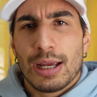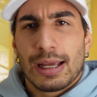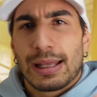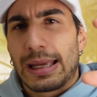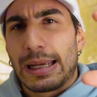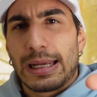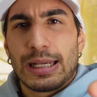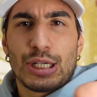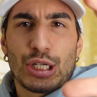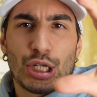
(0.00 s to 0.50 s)

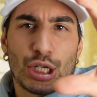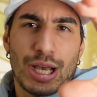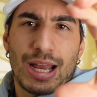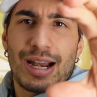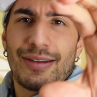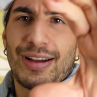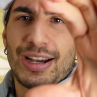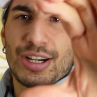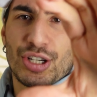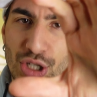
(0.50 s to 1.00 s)
gli
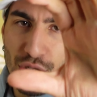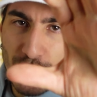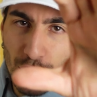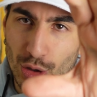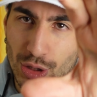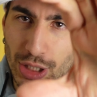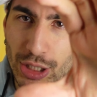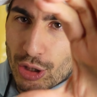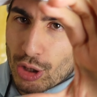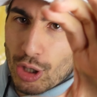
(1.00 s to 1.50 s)
scarafaggi
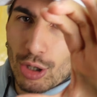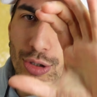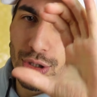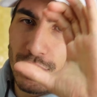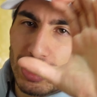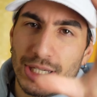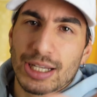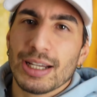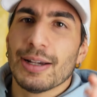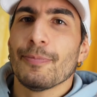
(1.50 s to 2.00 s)
così
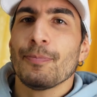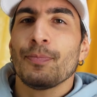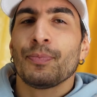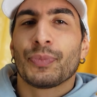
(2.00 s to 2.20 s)
grossi